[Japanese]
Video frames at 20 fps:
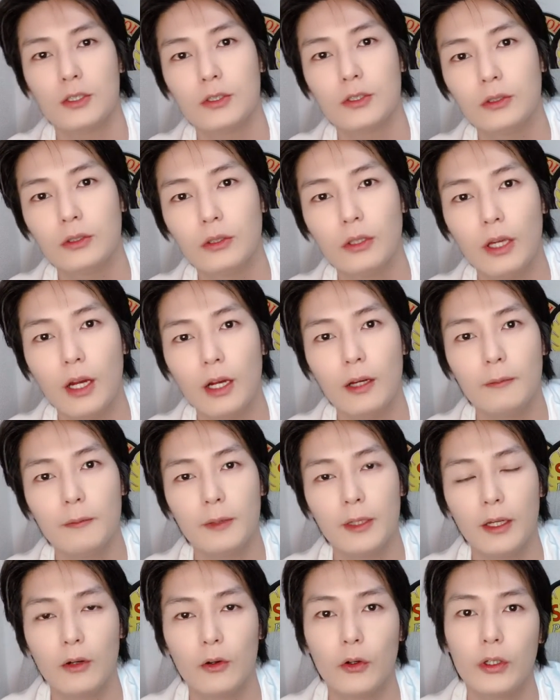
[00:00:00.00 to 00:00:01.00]
ずっと矢上
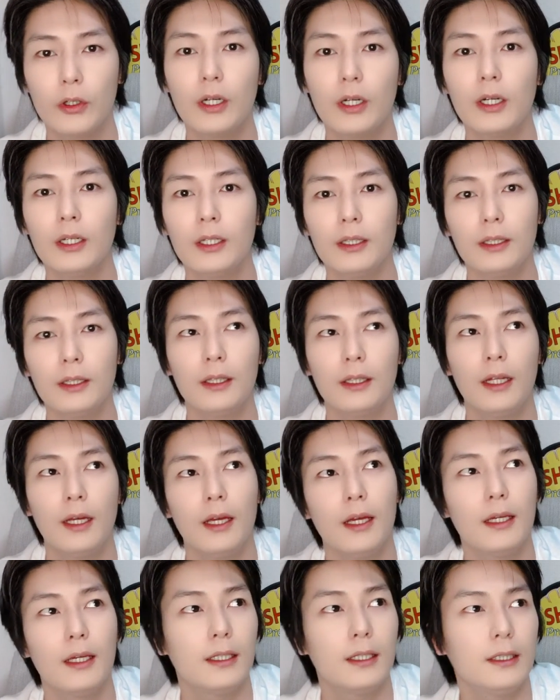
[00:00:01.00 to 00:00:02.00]
蓮を追いかけ
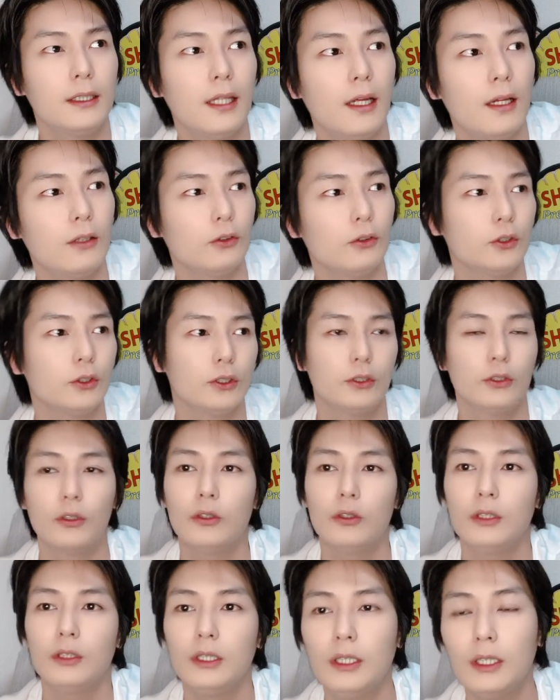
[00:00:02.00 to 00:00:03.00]
てきてる
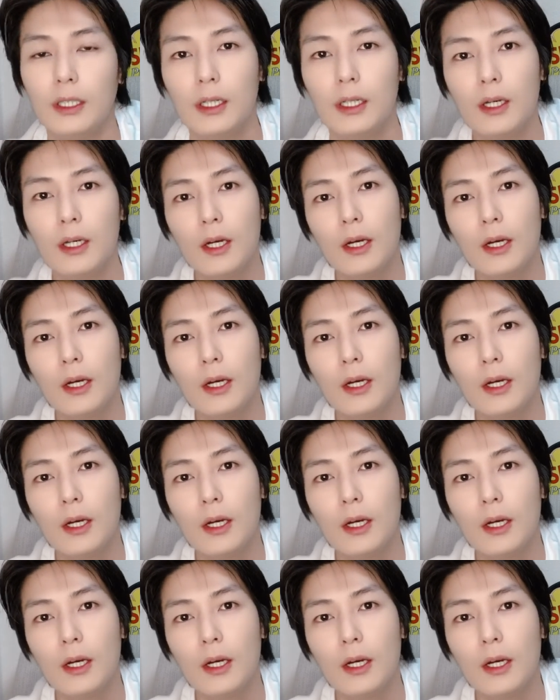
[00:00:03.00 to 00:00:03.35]
人に、